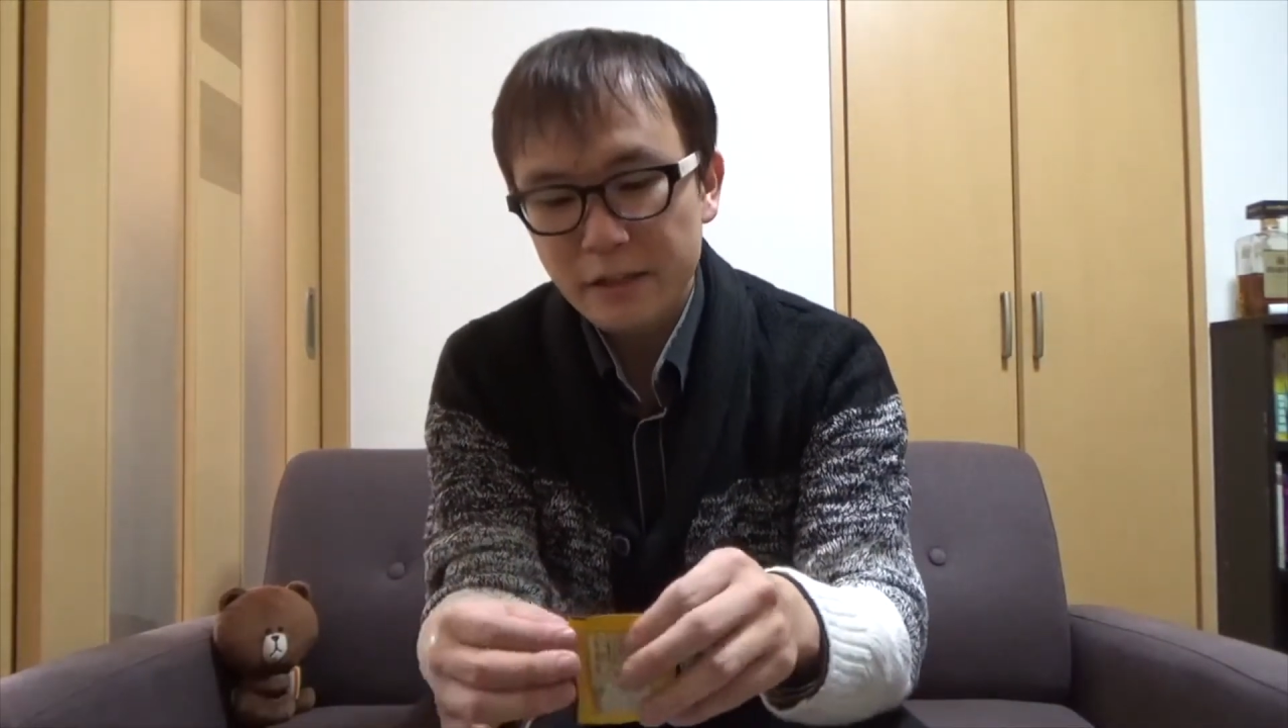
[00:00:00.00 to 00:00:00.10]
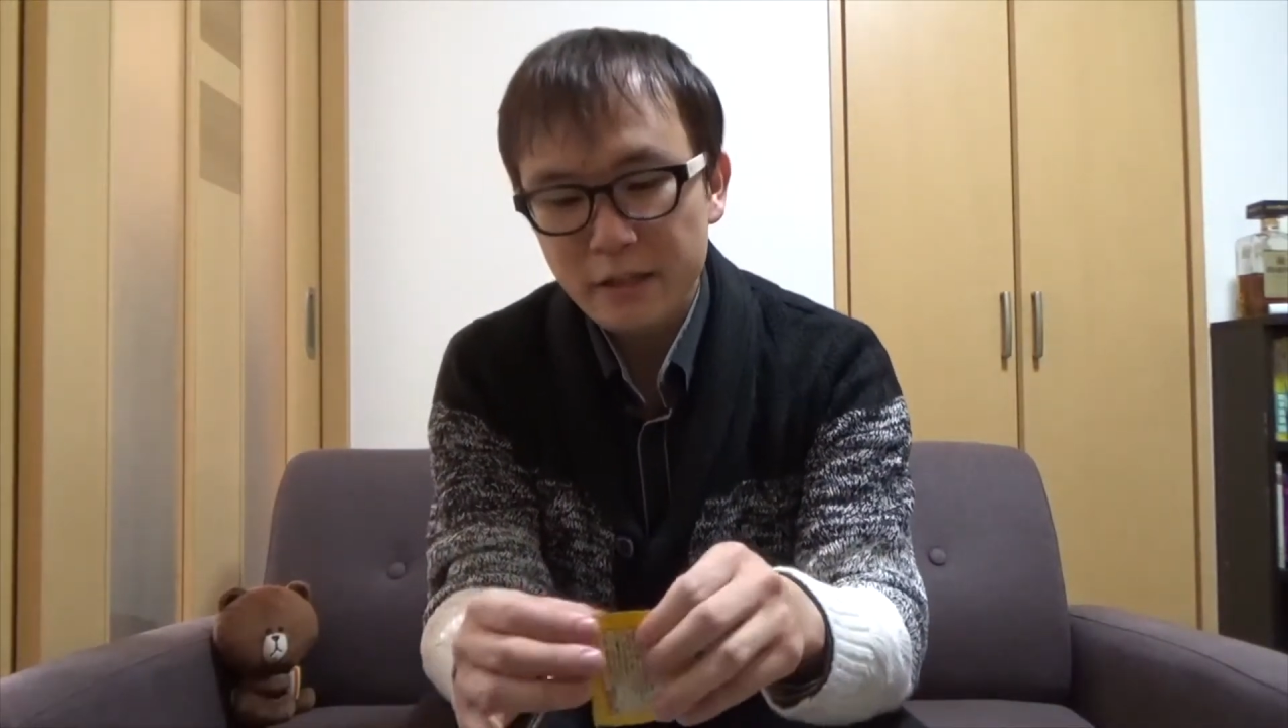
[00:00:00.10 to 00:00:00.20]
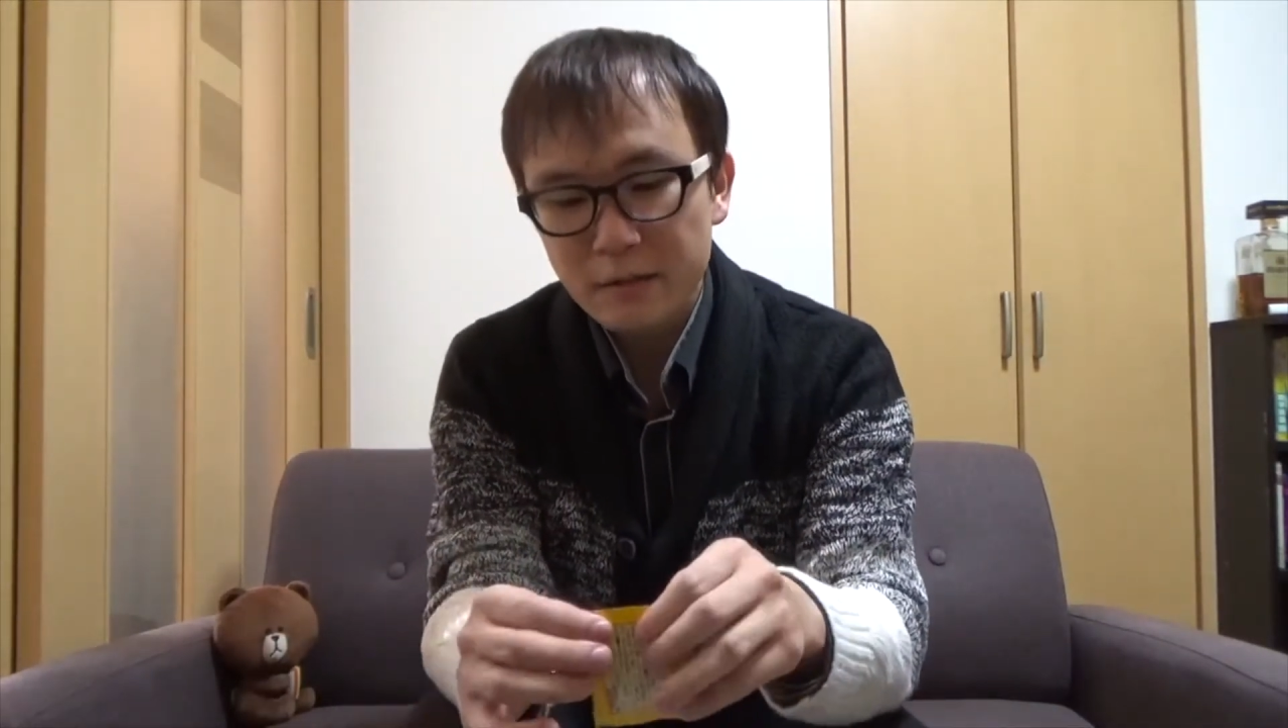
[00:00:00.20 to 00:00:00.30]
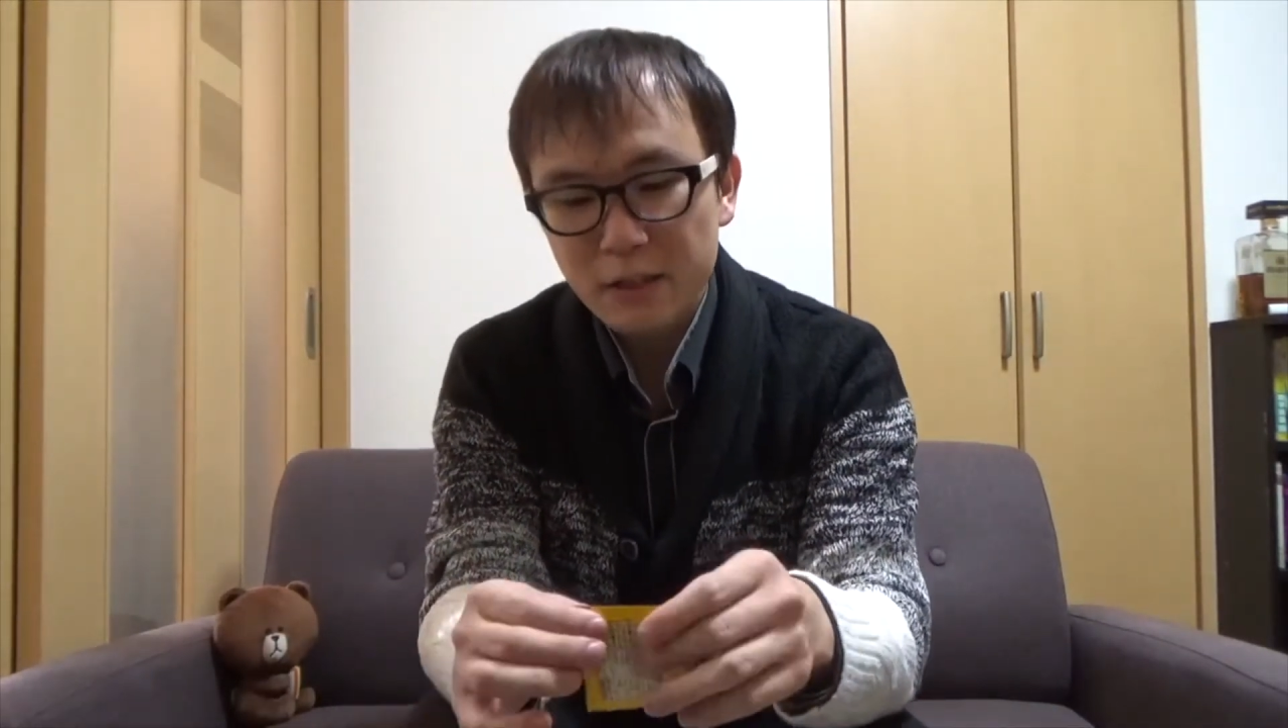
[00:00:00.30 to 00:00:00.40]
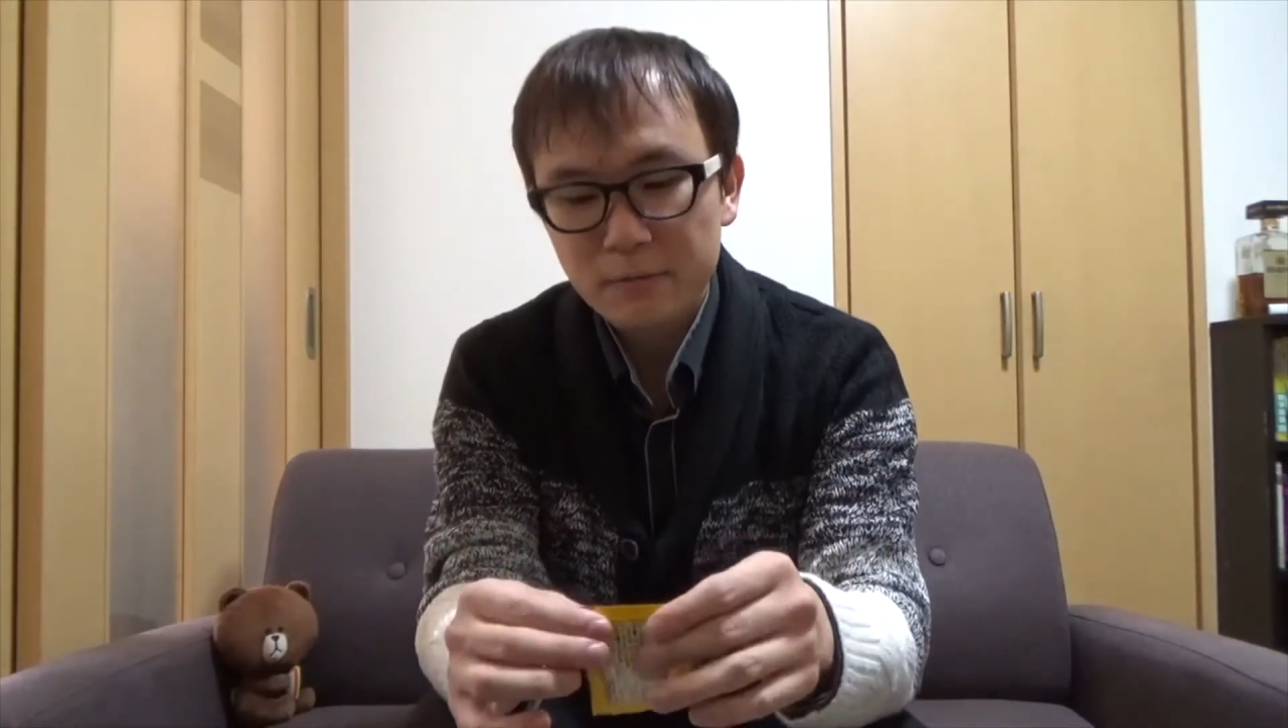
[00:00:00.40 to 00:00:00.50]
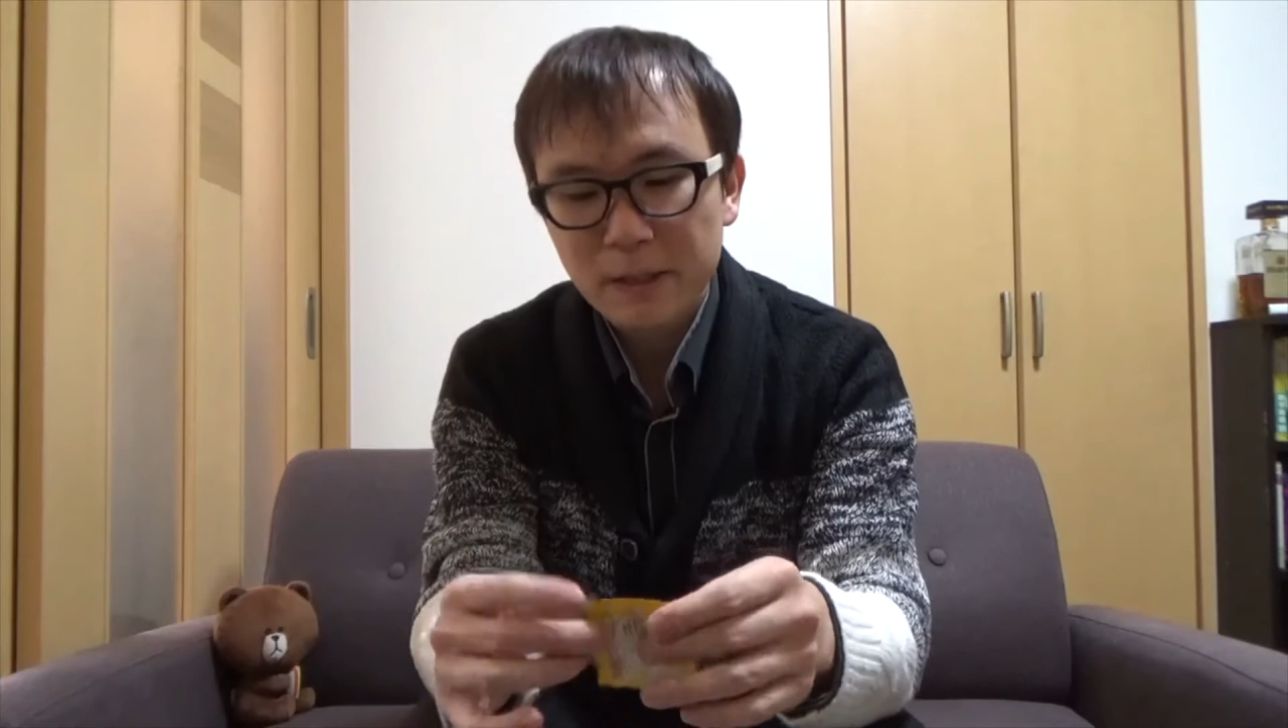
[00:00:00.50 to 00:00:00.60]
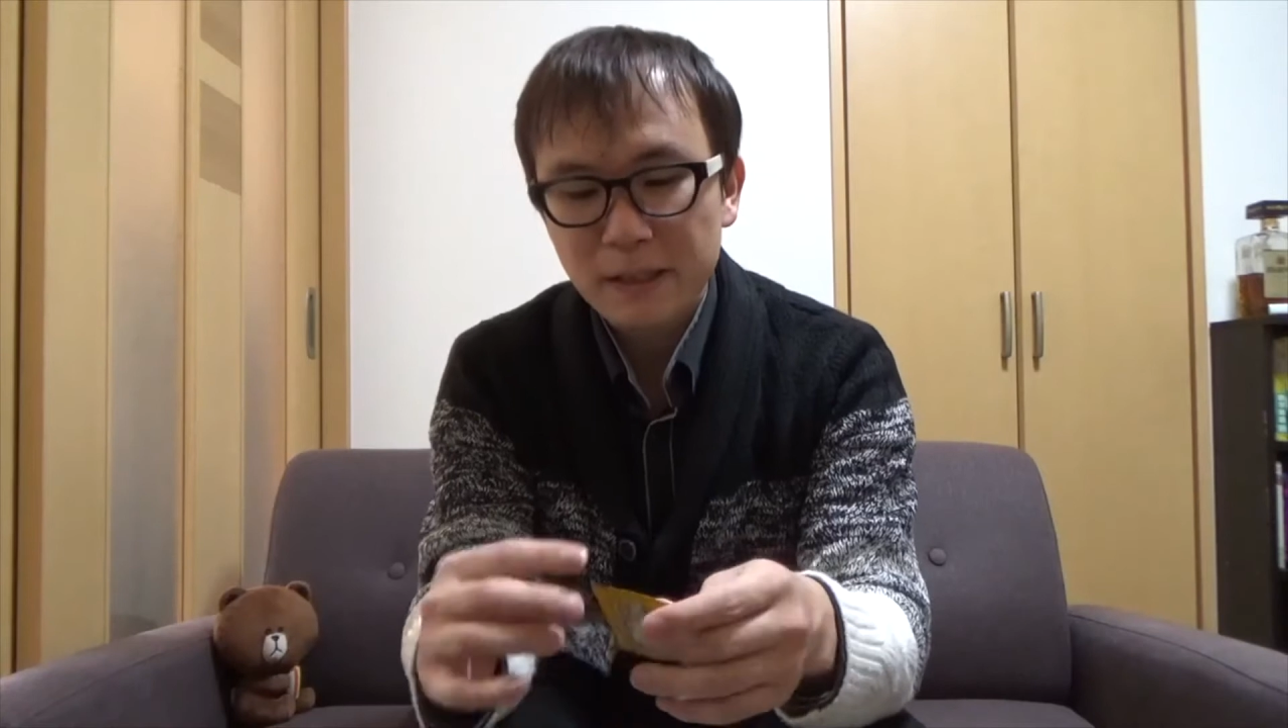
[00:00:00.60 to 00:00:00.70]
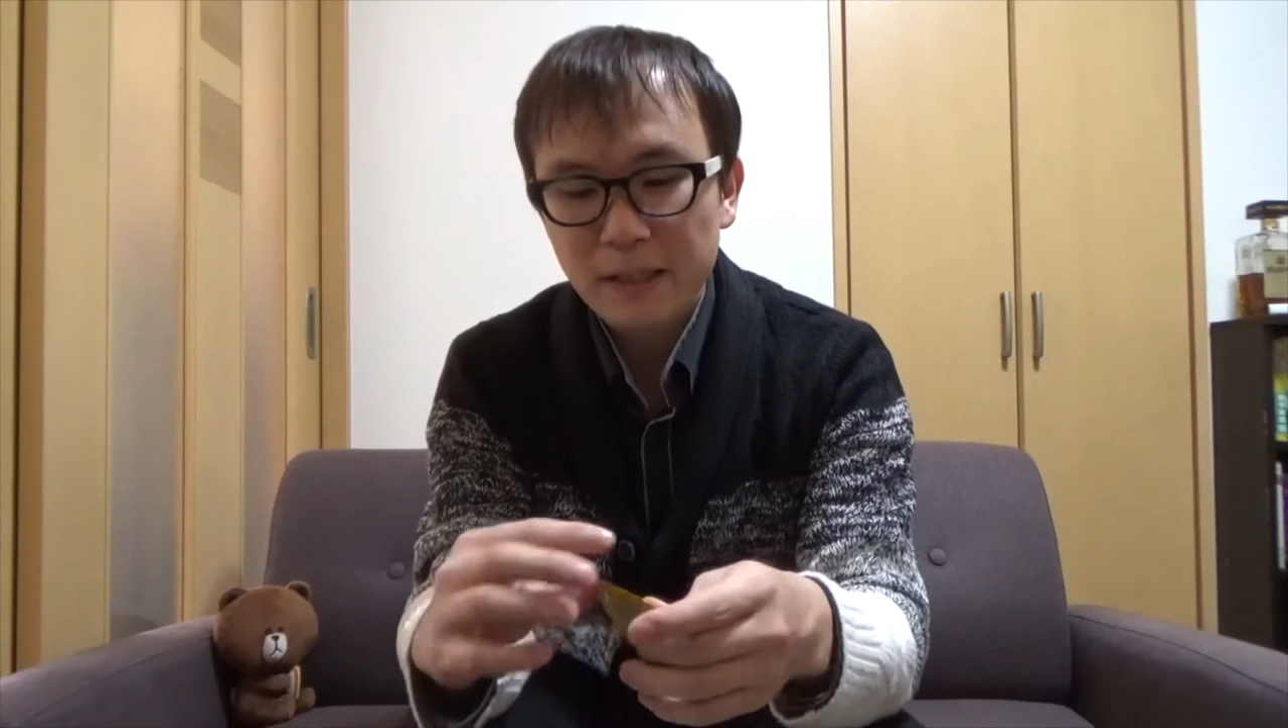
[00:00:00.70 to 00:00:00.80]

焼きマックバーガー